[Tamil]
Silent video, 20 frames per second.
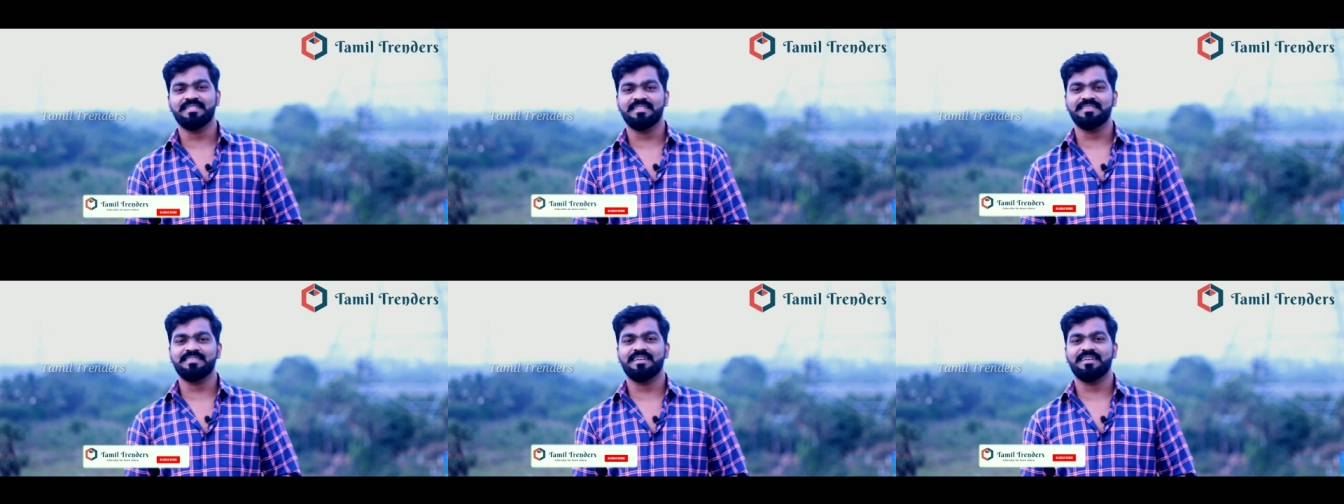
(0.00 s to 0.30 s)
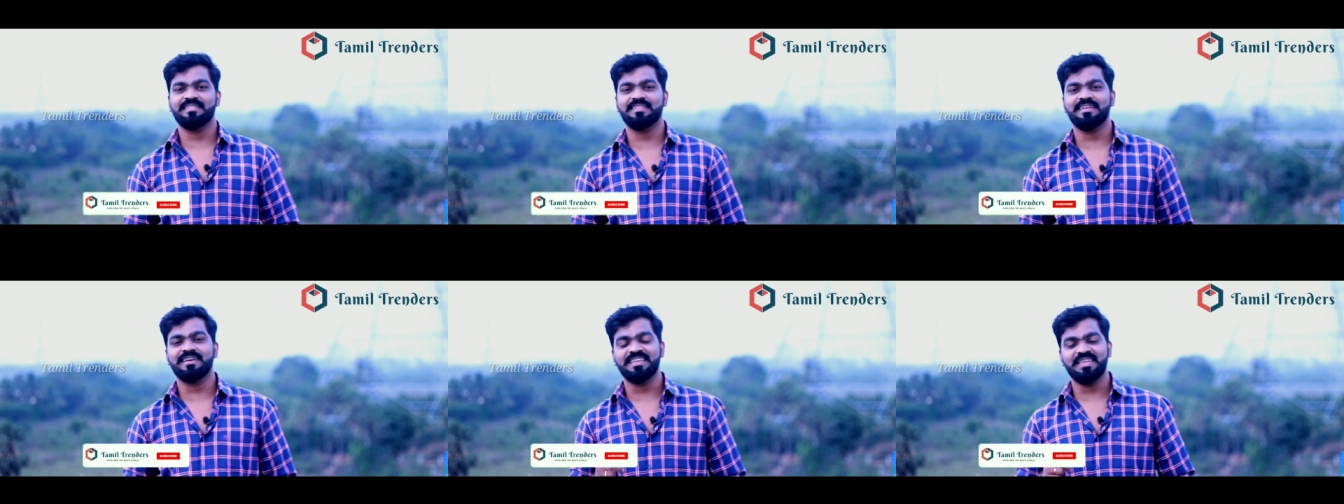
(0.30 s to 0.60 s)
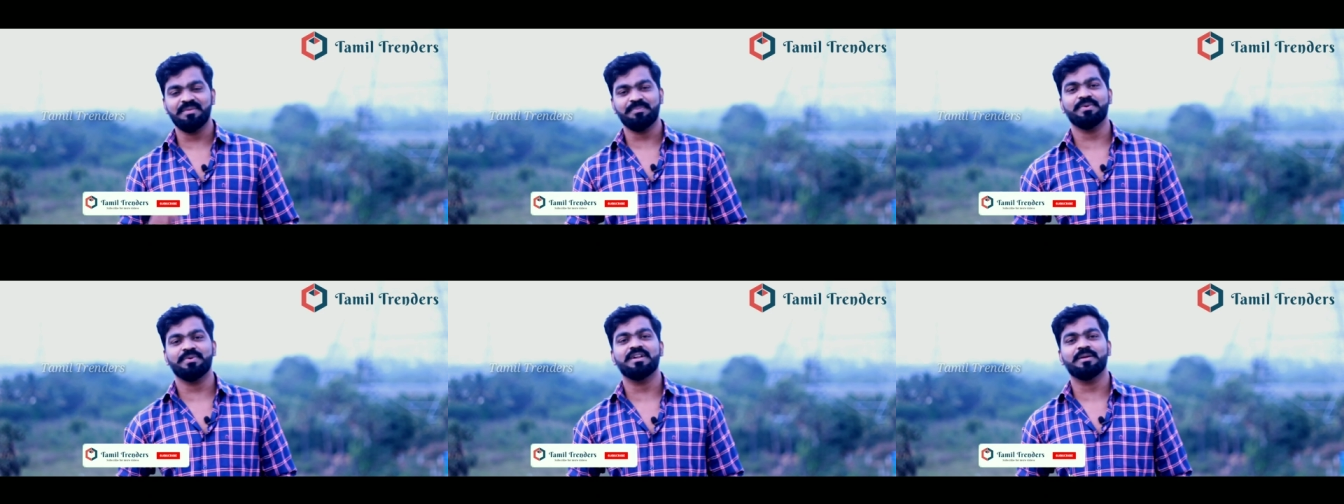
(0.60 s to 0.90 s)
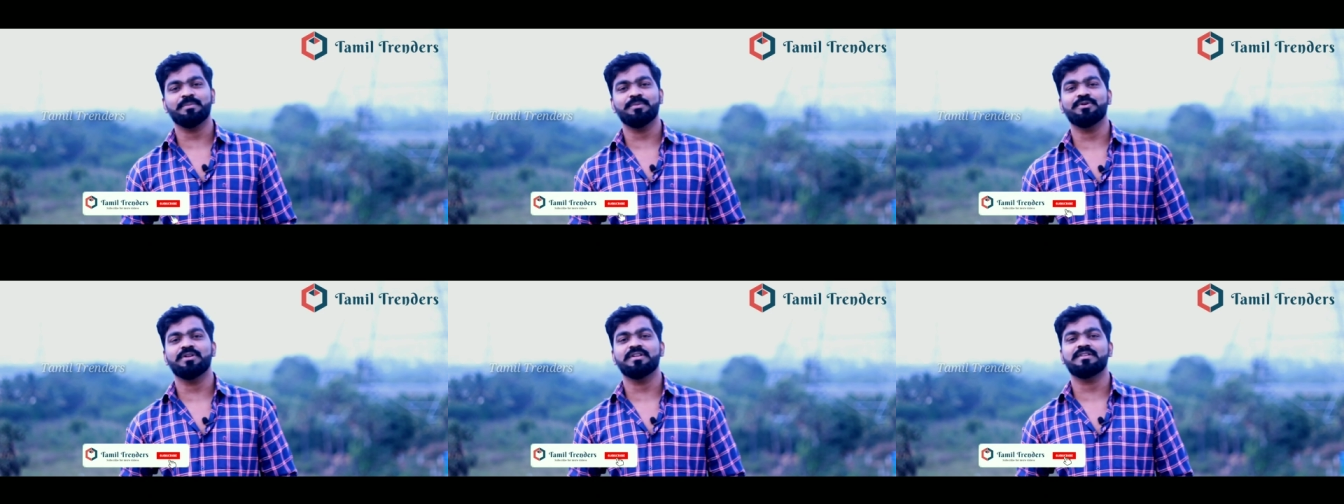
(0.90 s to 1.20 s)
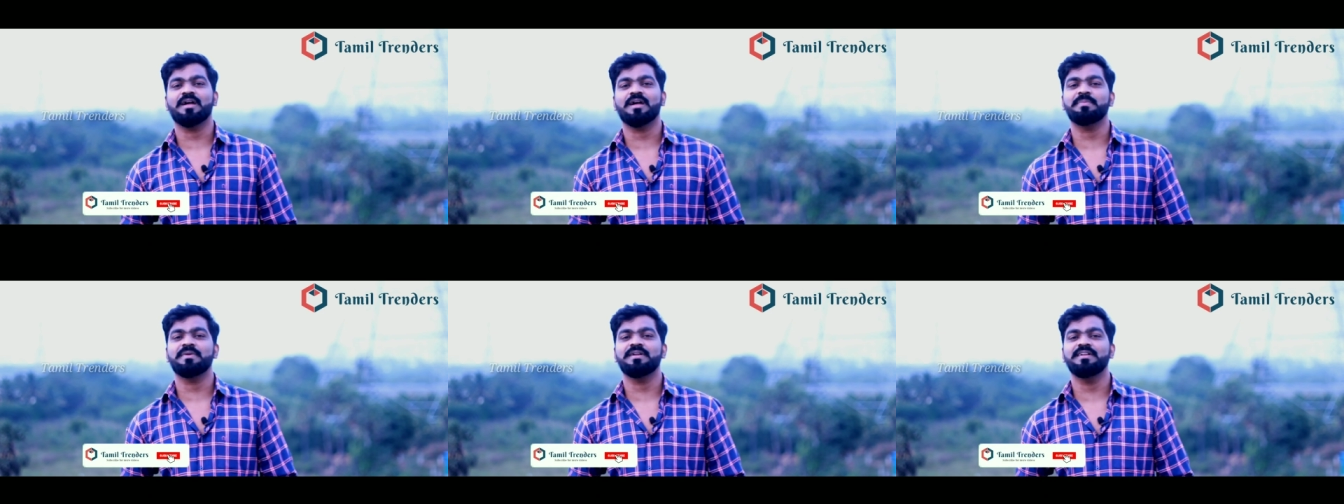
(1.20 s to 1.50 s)
அந்த சாங் தான் இப்போ நம்மளோட
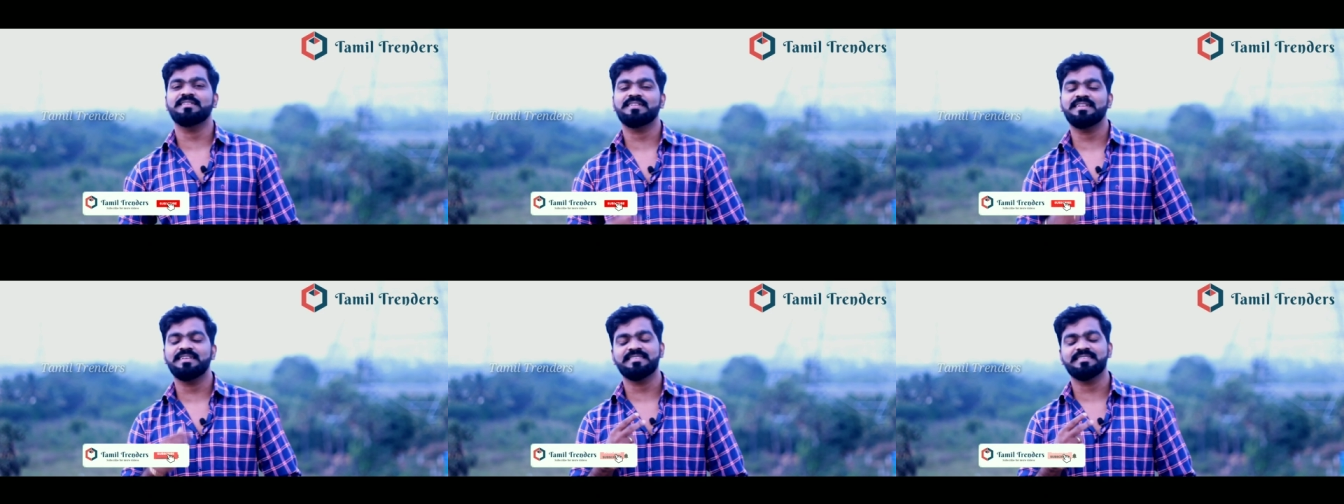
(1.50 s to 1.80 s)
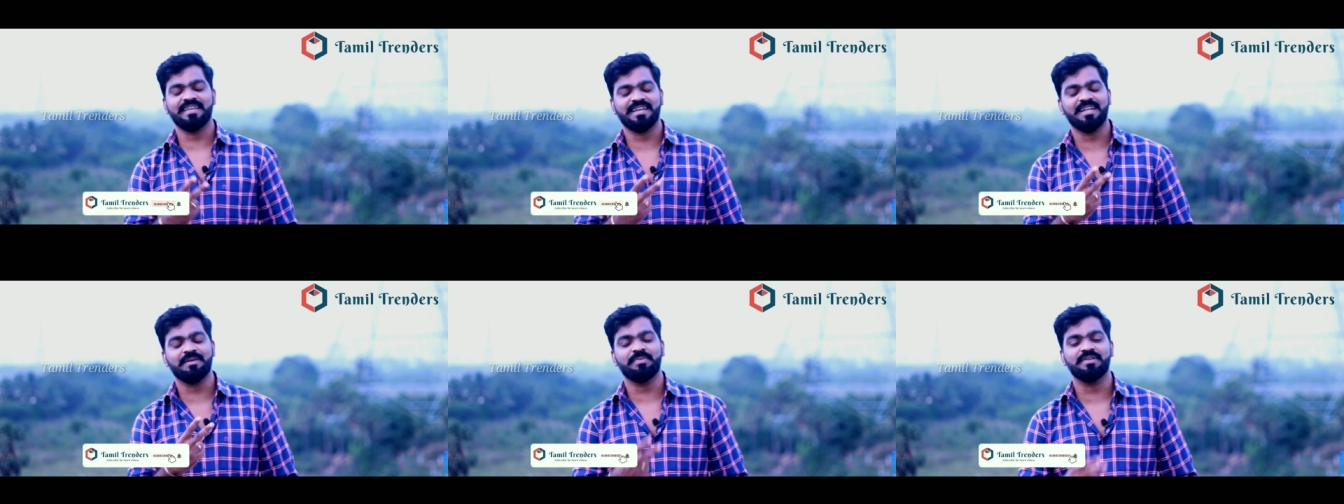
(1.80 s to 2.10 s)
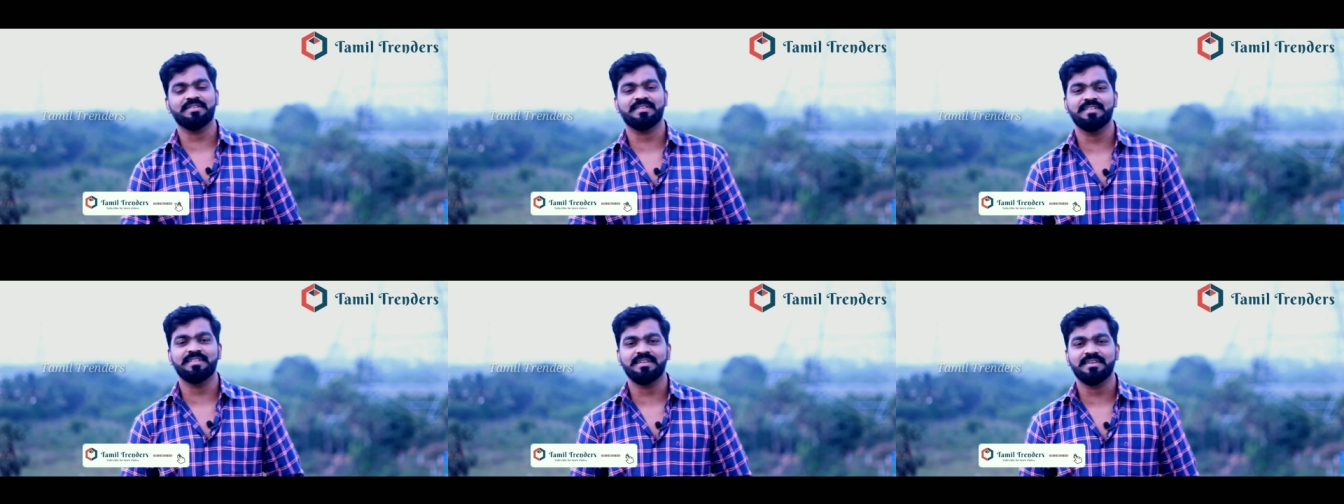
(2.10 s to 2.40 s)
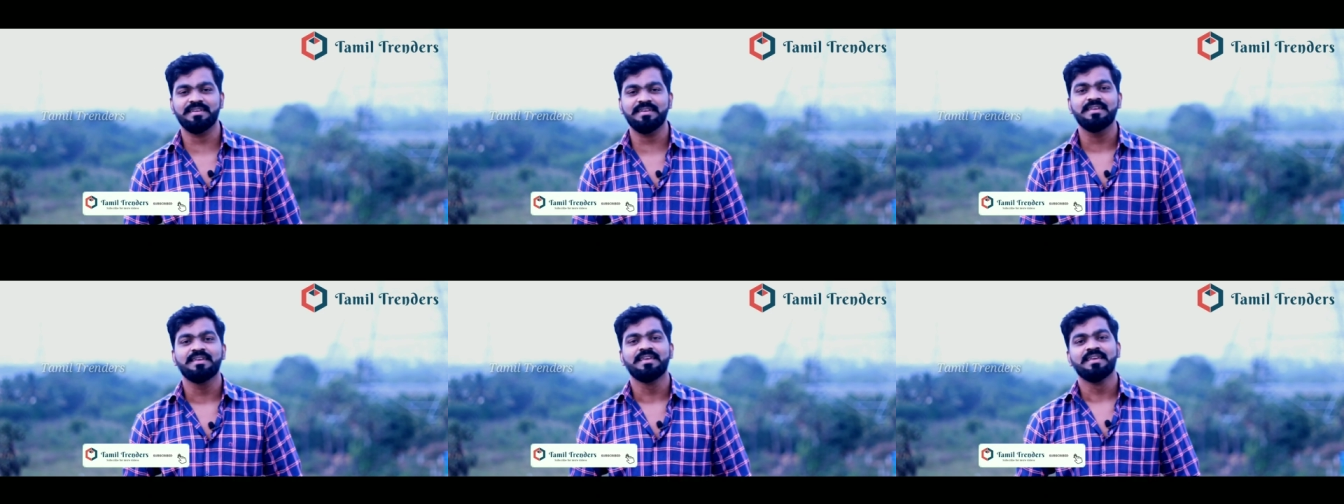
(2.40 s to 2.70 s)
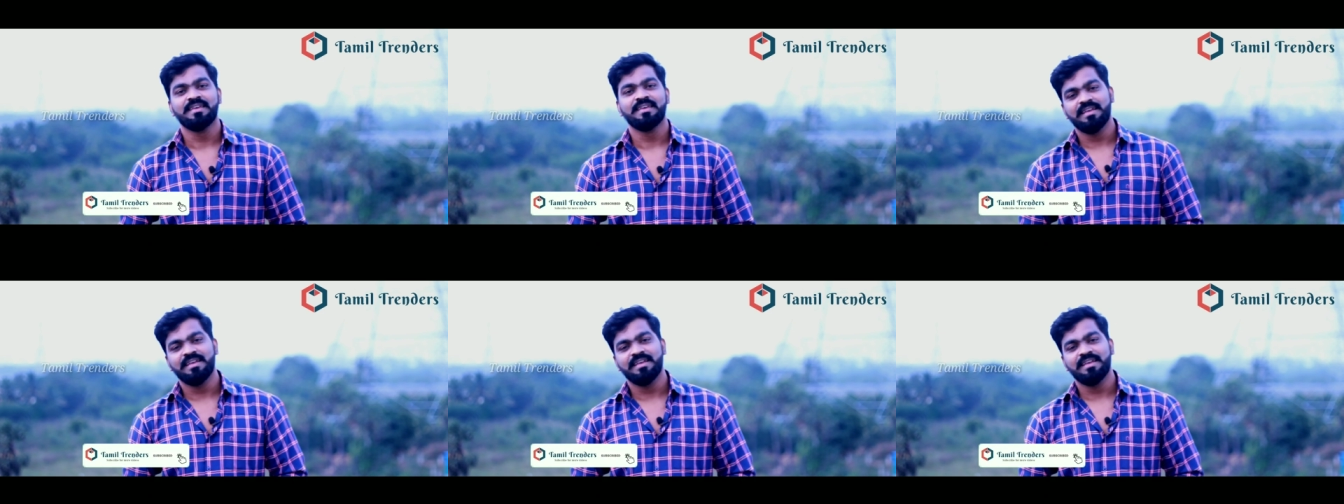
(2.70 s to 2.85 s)
டாப் டென் லிஸ்ட்டில் செகண்ட் பிளேஸில் இருக்குது